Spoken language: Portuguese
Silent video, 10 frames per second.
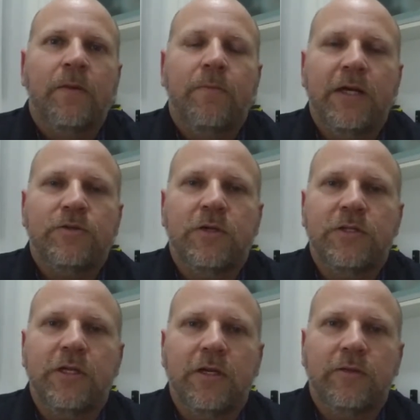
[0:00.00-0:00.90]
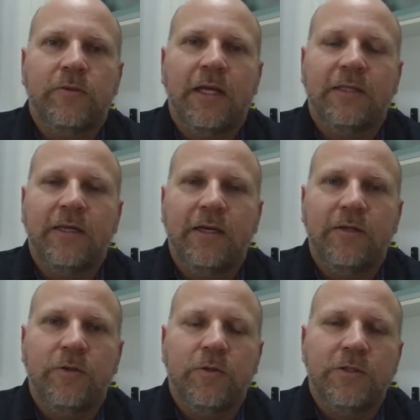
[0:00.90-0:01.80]
mais uma dica do Na
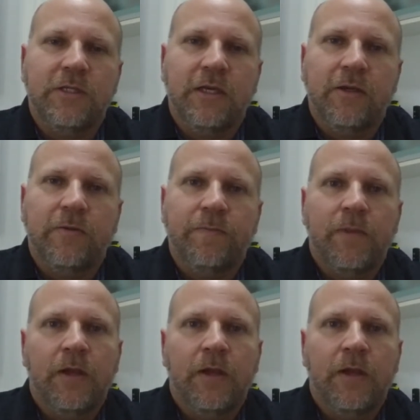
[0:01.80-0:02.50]
Trilha do Cozinheiro.